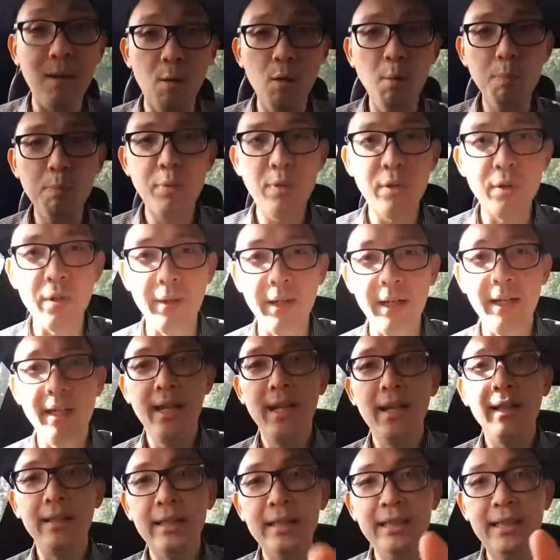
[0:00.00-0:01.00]
oops, sorry.
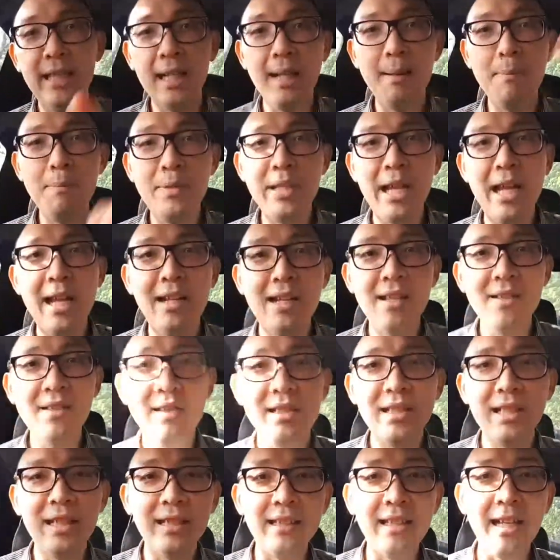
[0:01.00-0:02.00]
Di dalam
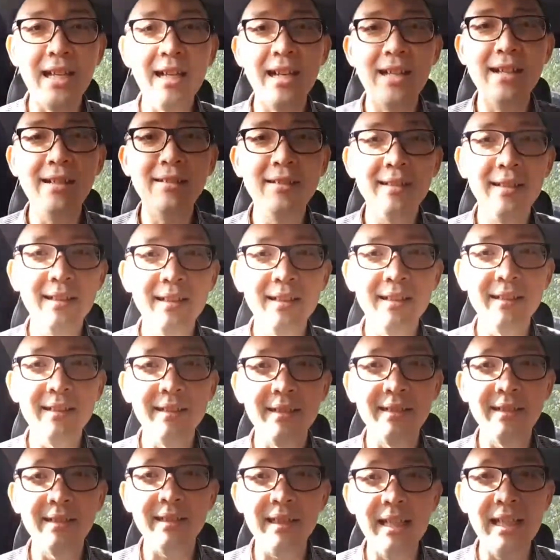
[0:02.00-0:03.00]
sales kita kan
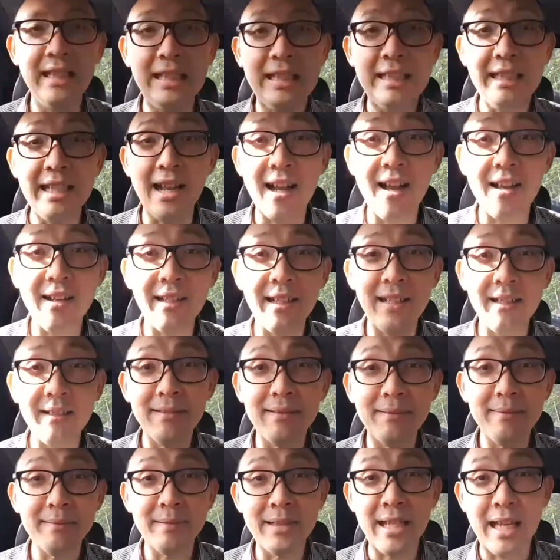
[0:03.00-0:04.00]
uh, intinya kan
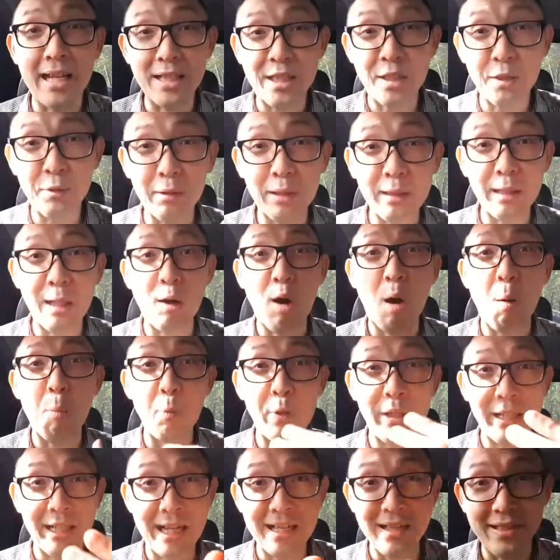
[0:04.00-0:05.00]
sales itu tentang
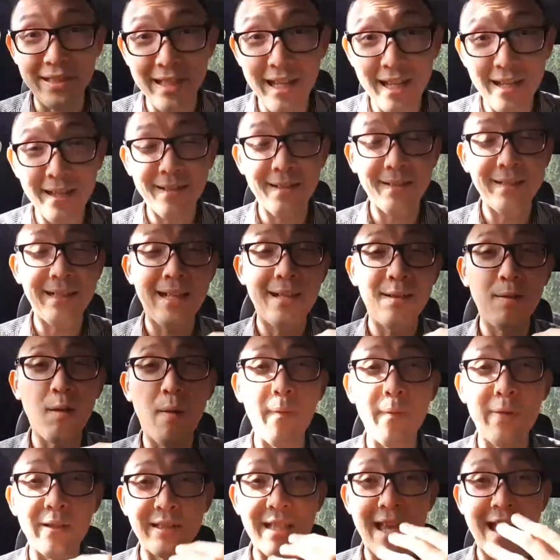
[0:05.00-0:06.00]
komunikasi ya, tentang
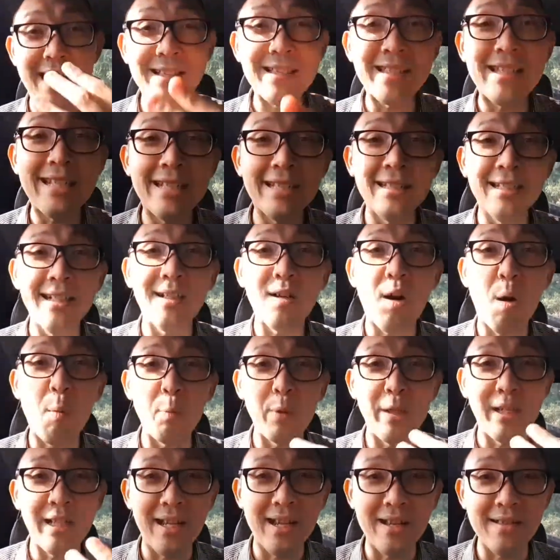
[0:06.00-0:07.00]
konversasi, tentang
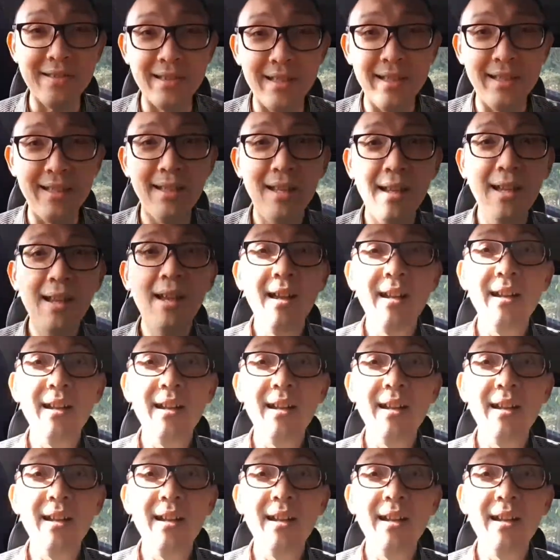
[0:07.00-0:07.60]
komunikasi.